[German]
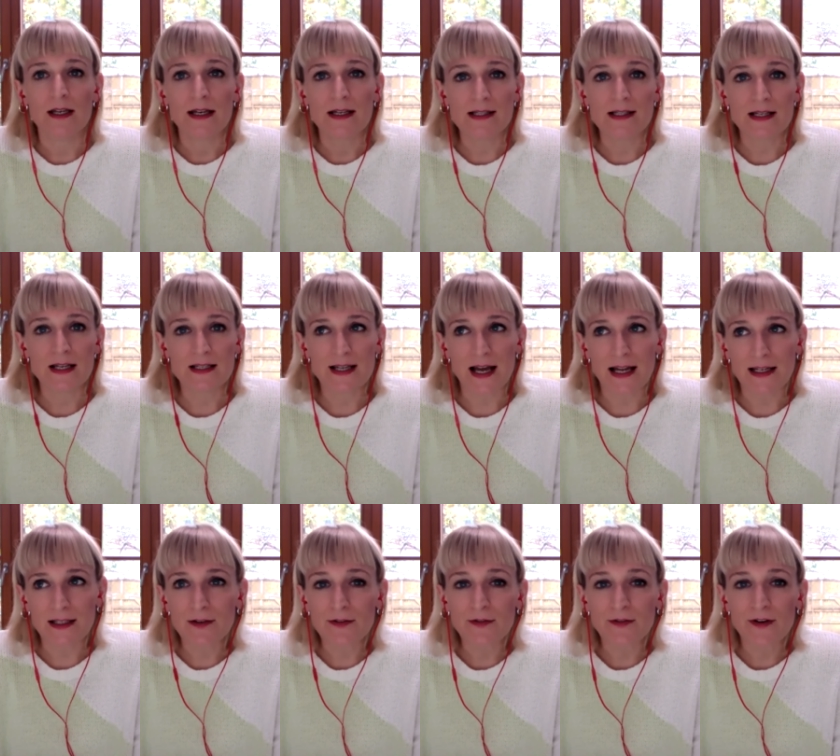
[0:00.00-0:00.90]
Es hatte
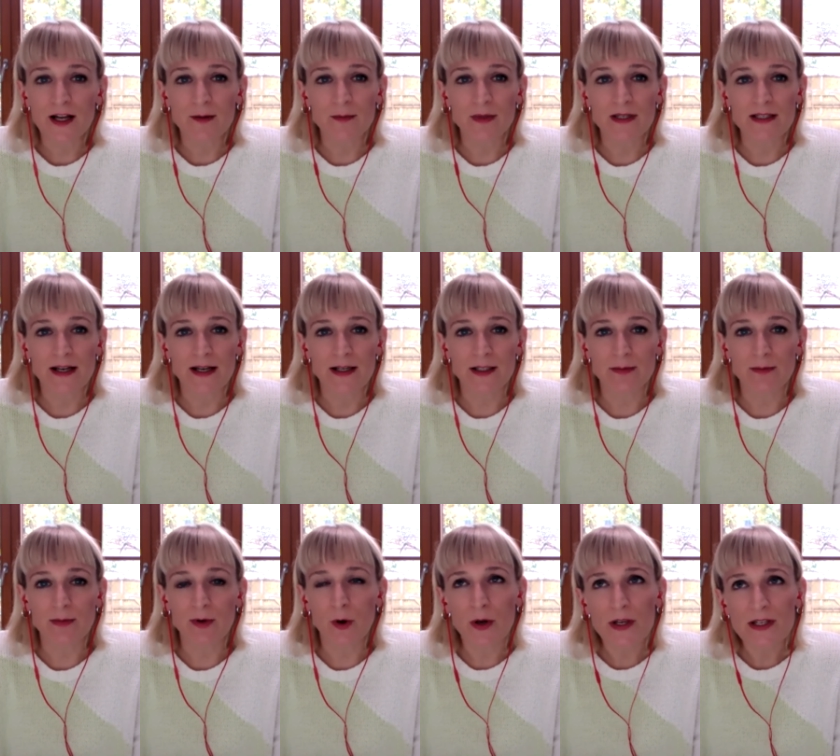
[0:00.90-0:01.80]
angefangen mit einem
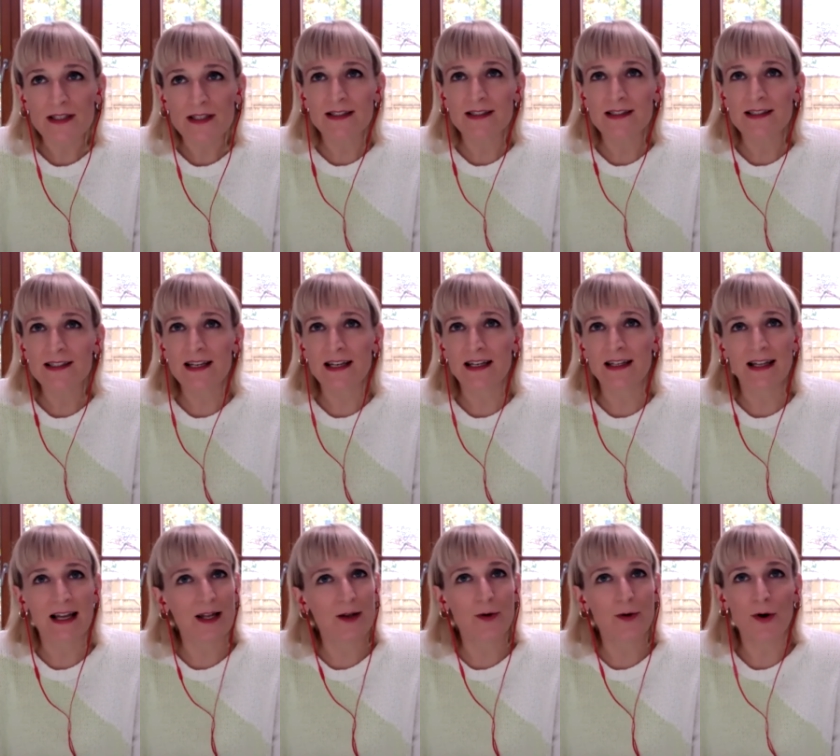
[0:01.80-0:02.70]
leuchtend
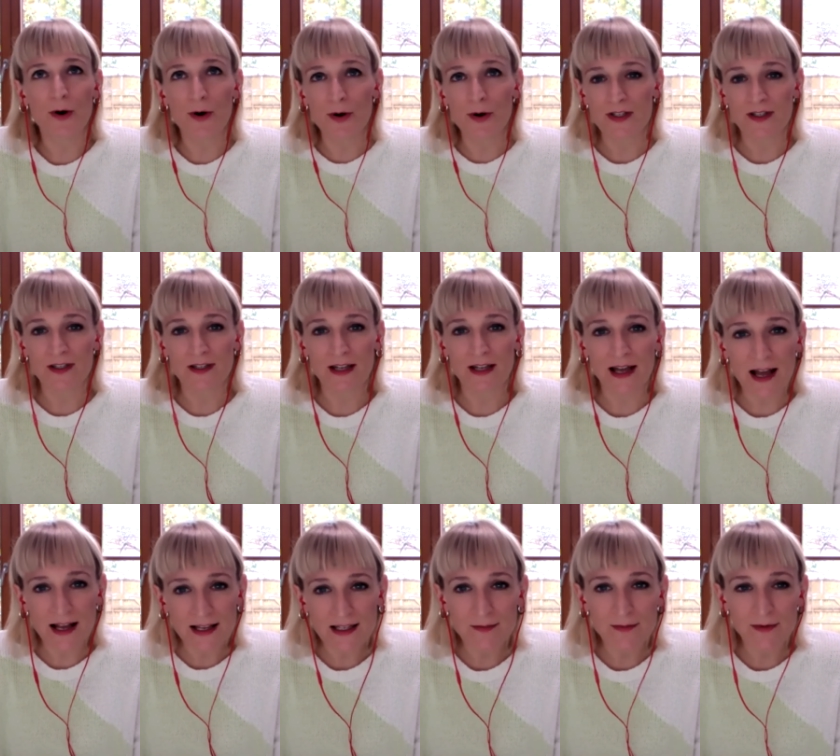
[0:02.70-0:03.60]
knallorangenen
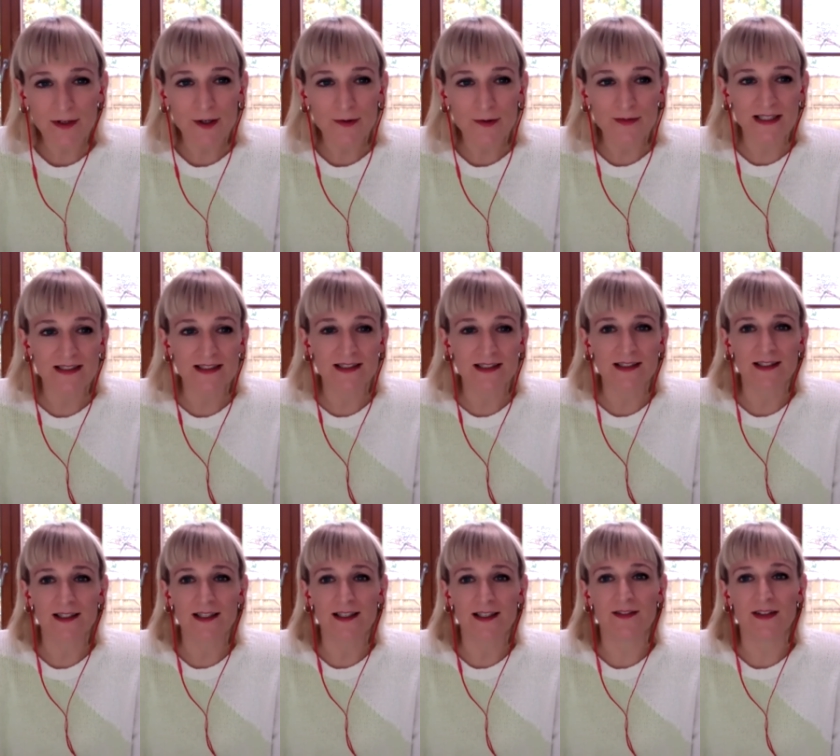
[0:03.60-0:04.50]
Kaki-Baum, den ich
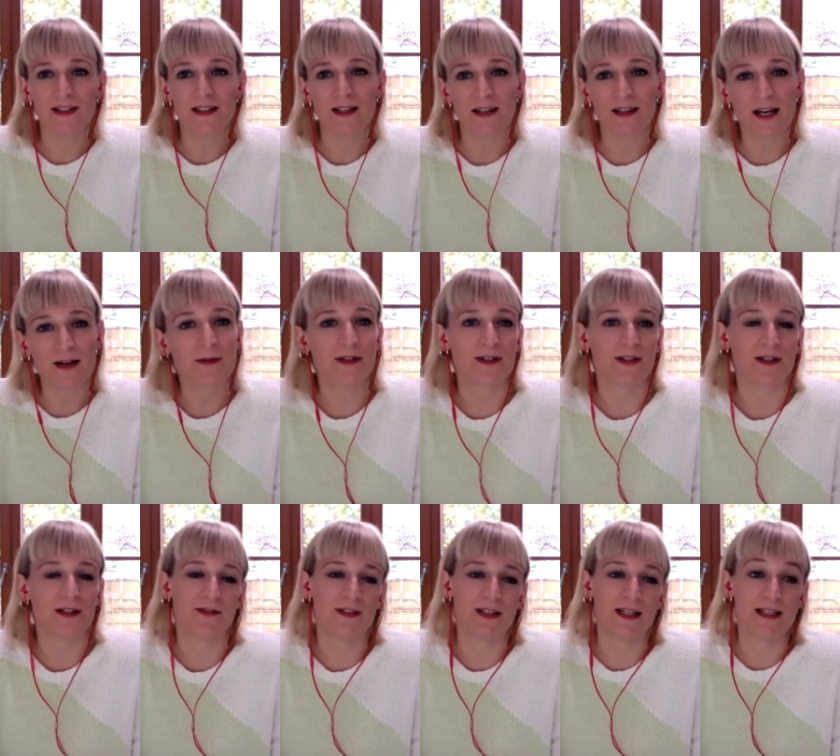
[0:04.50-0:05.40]
irgendwie in der
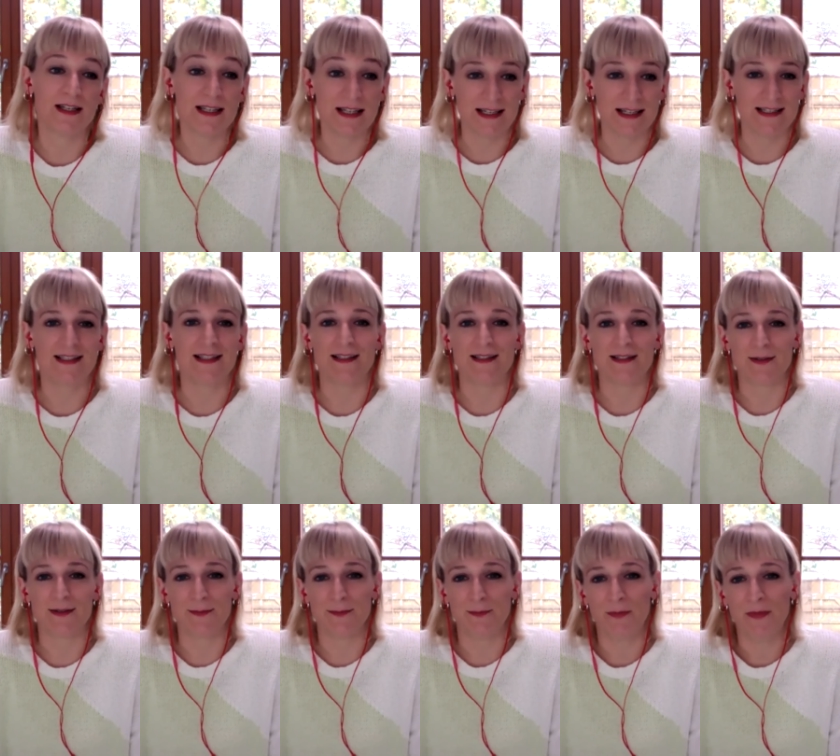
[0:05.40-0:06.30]
Nachbarschaft entdeckt
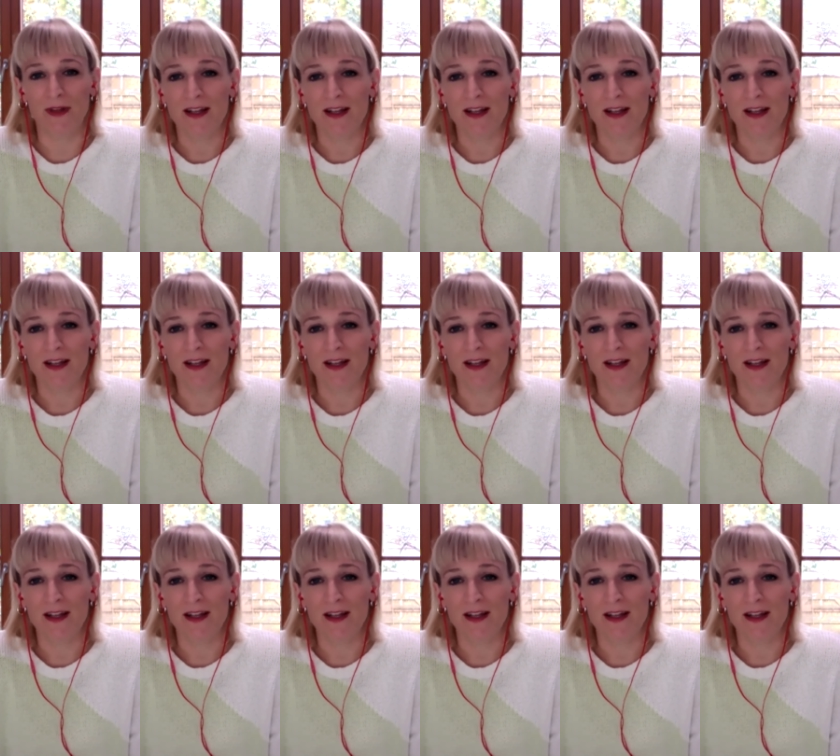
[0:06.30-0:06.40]
hatte.